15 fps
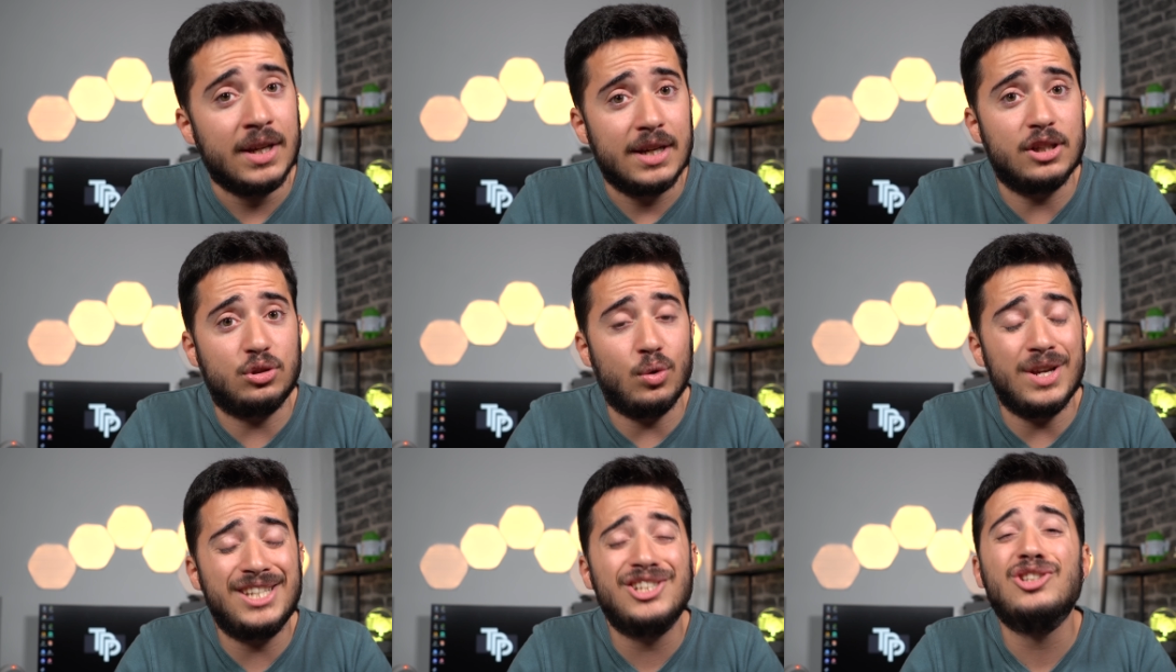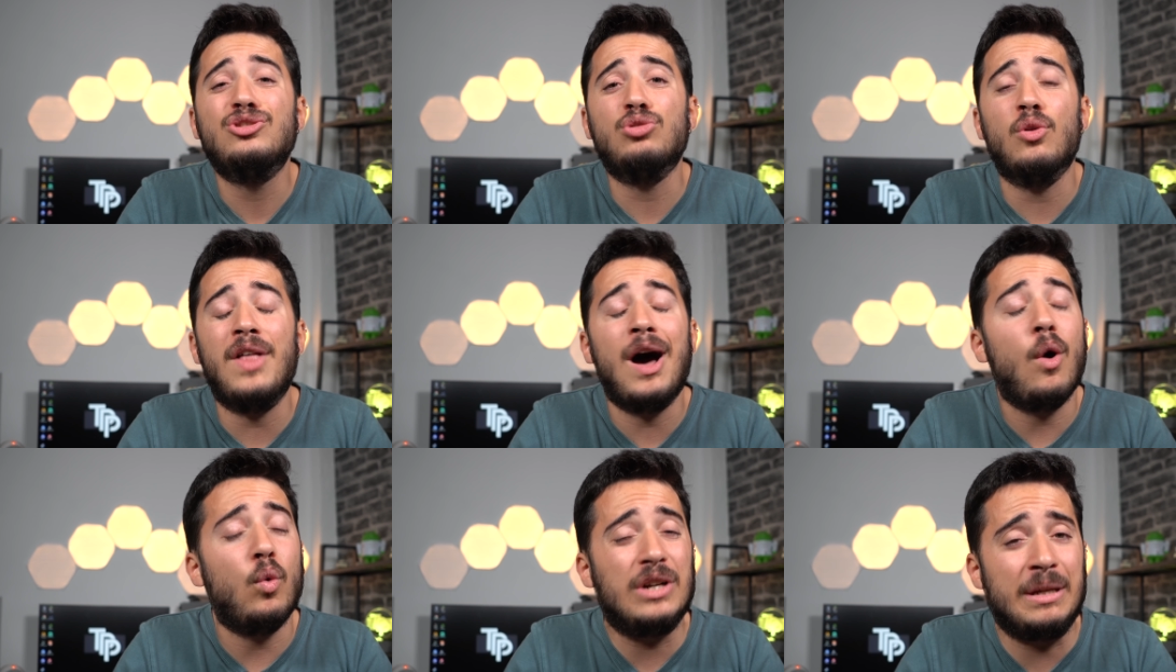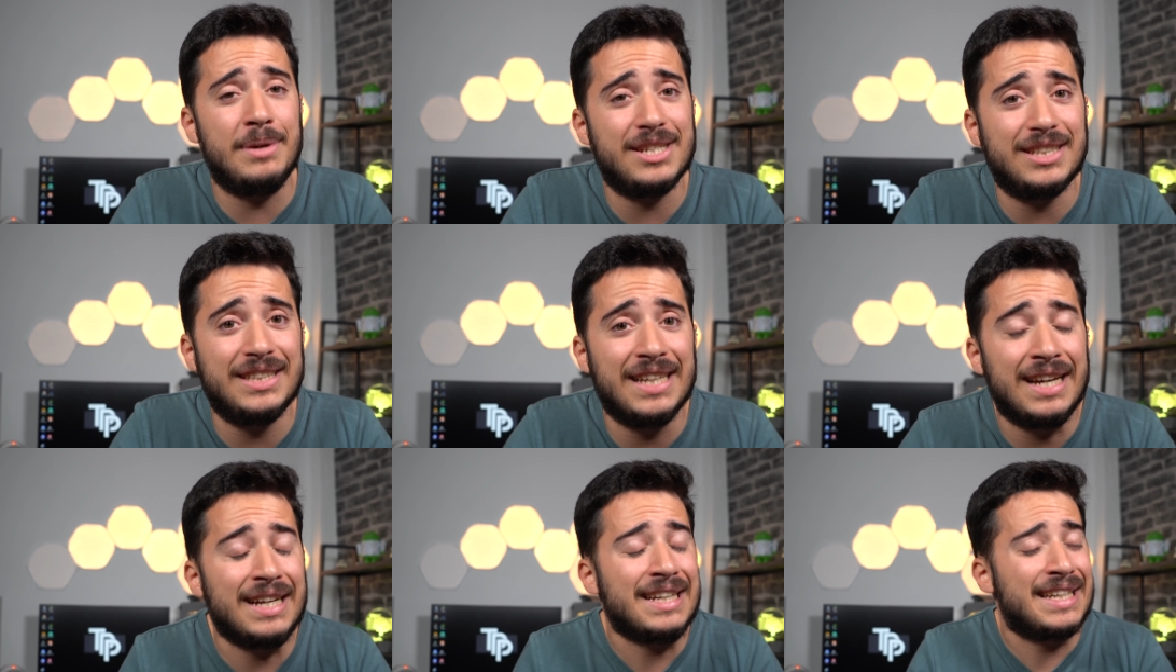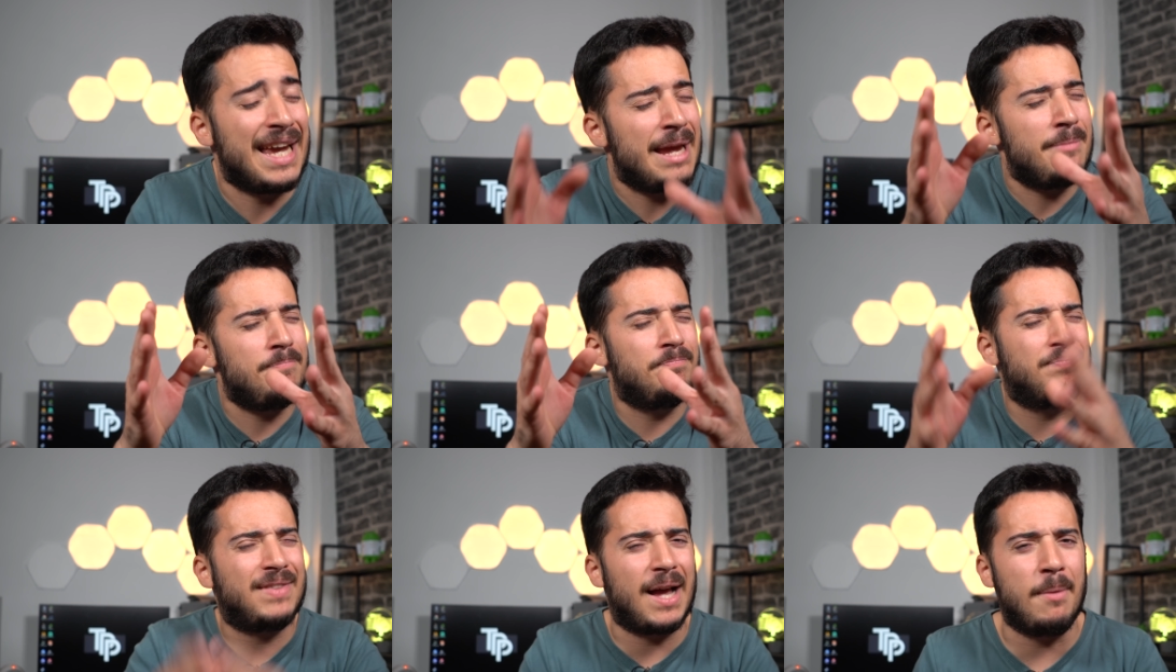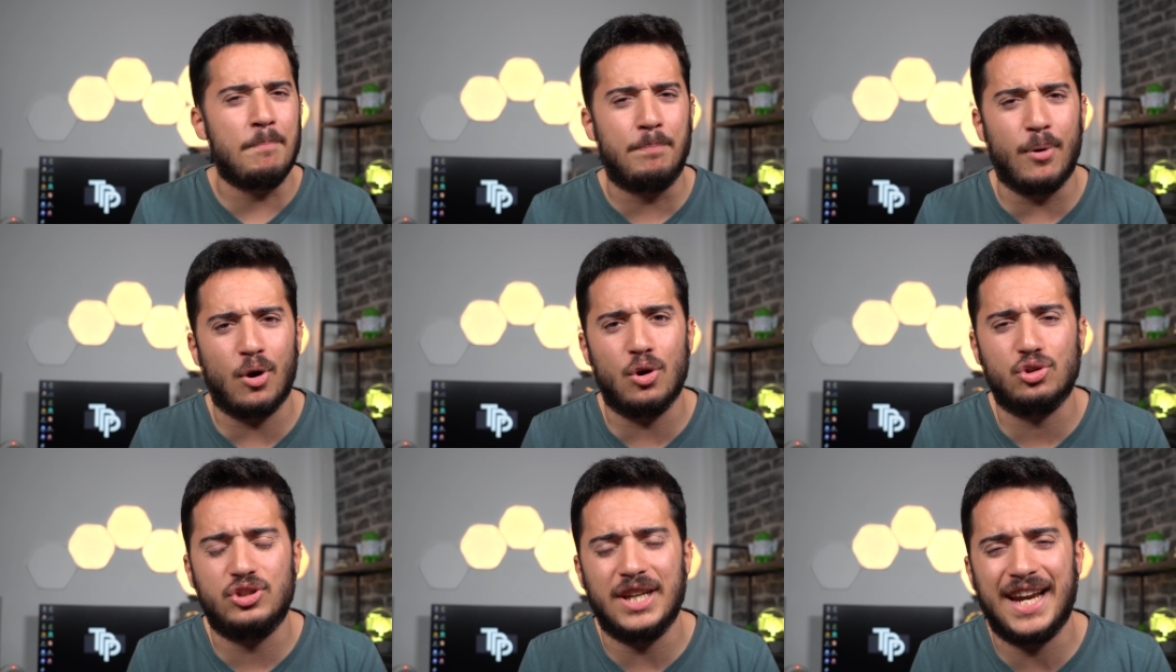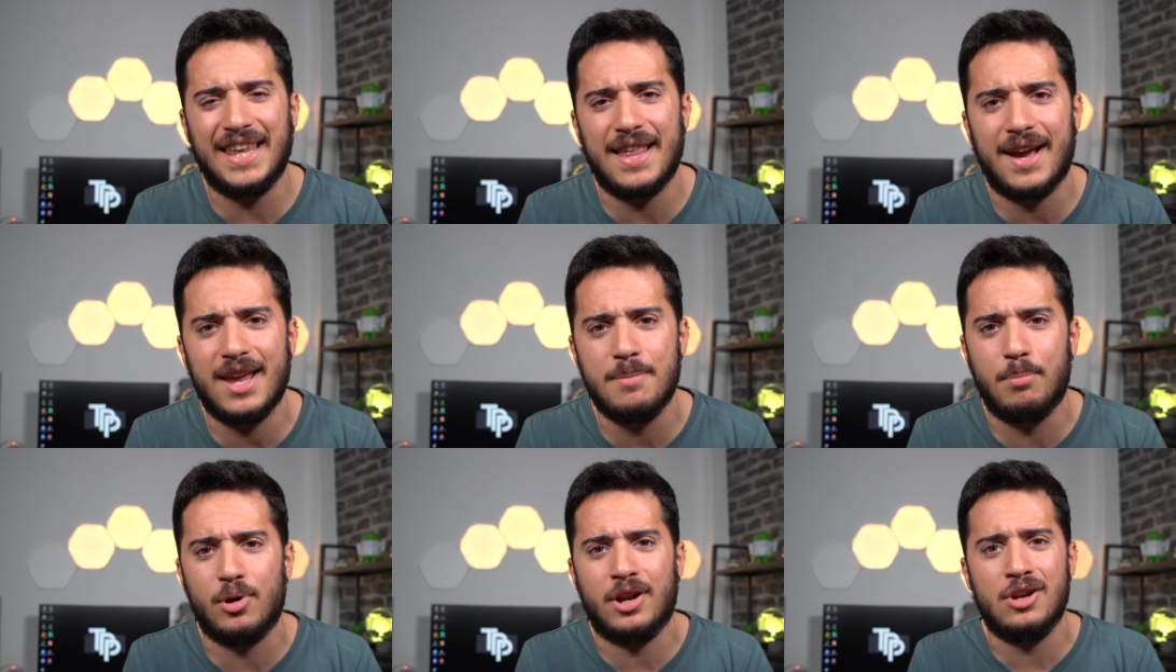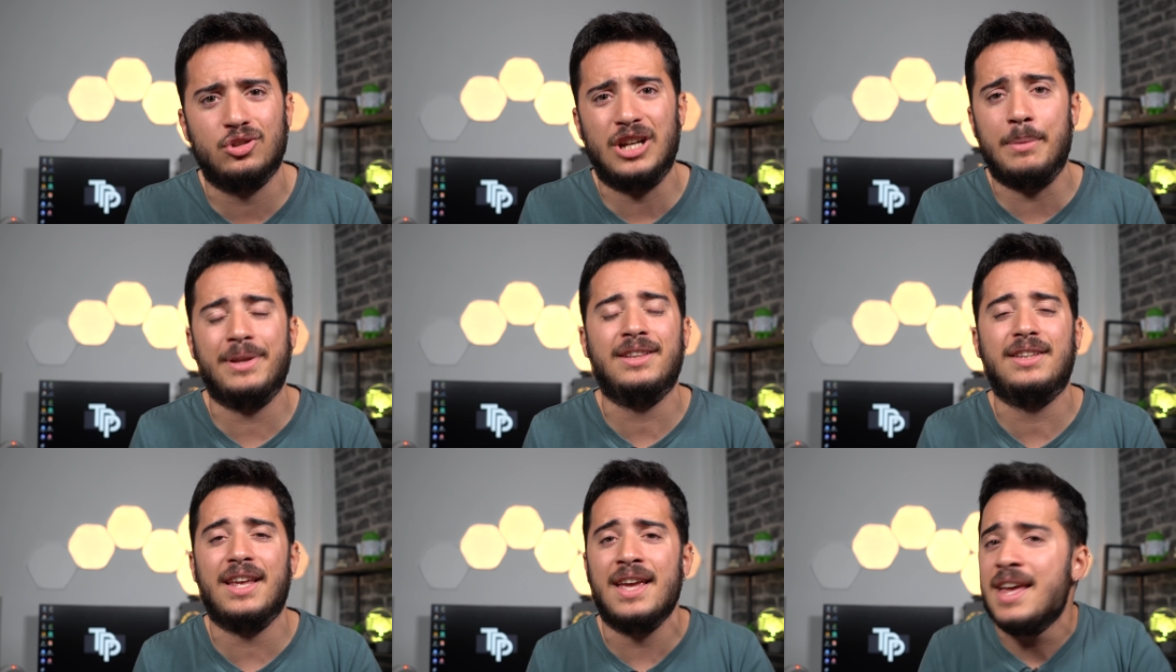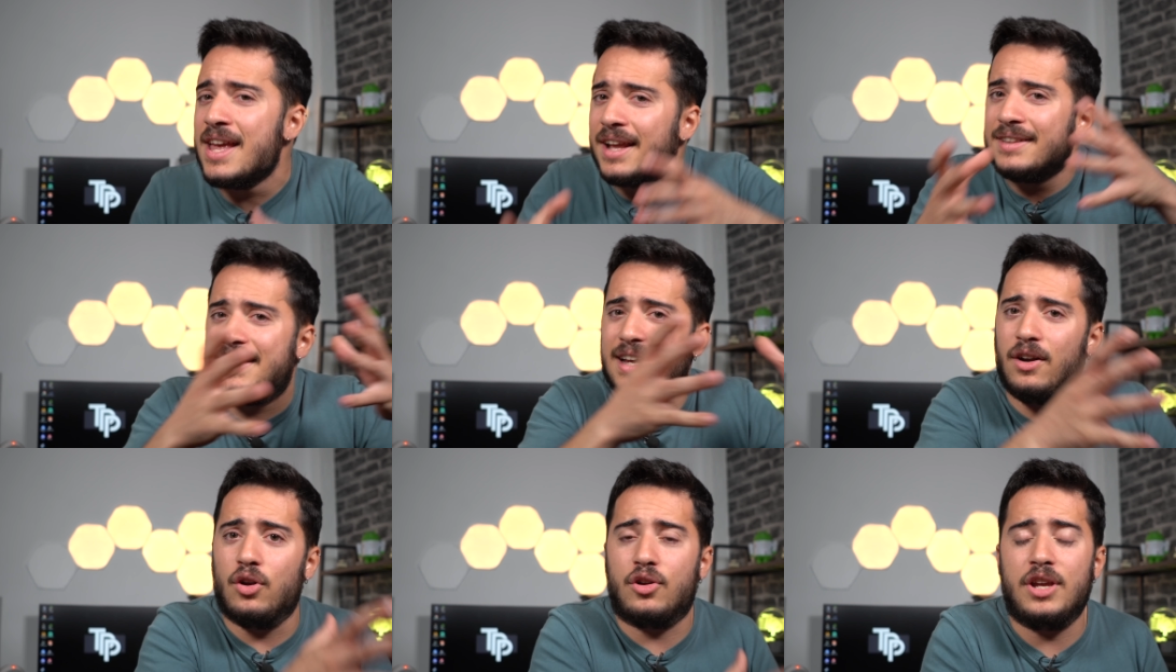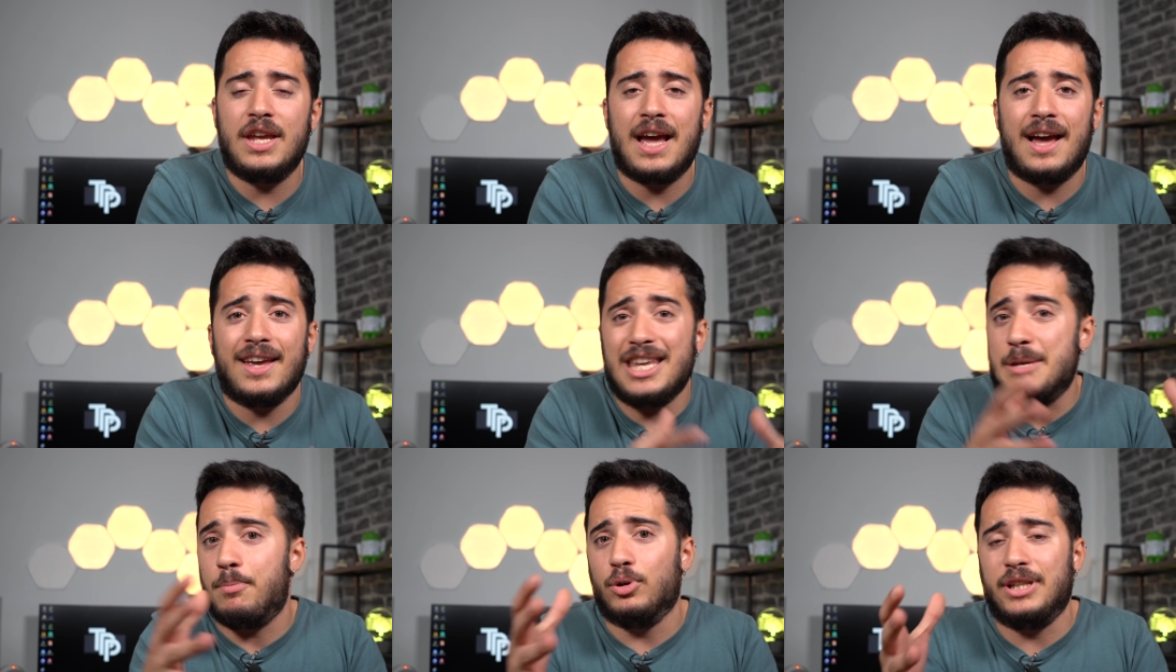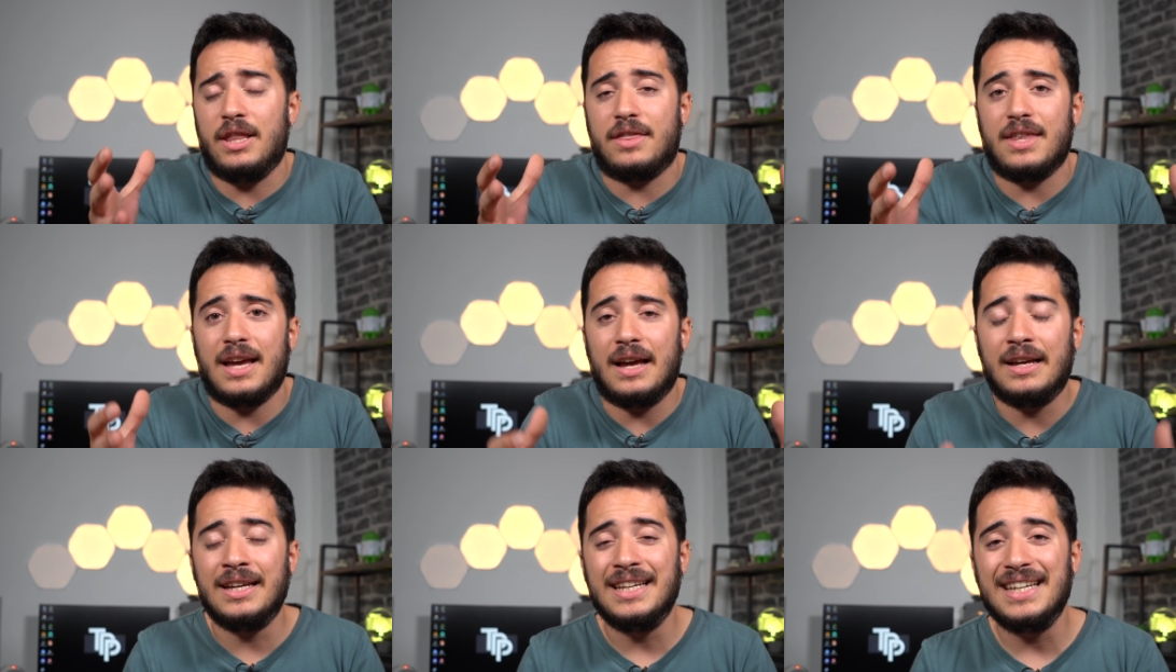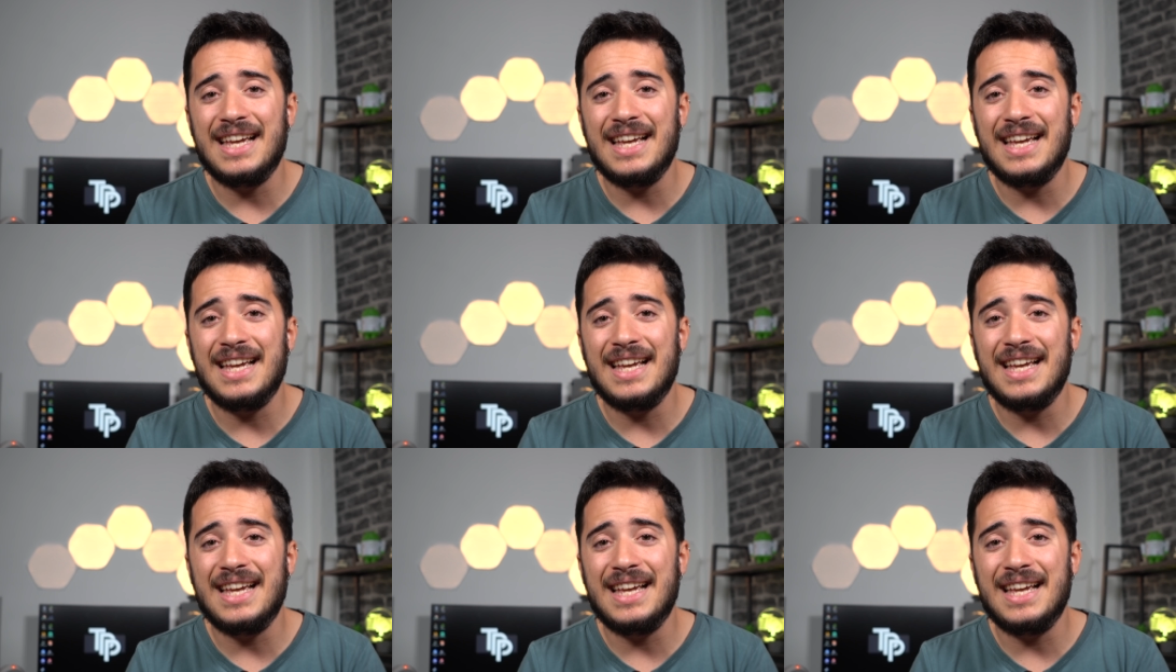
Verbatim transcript: Esto es toda una bestia que tampoco se queda aquí, porque no solamente tecnología y potencia,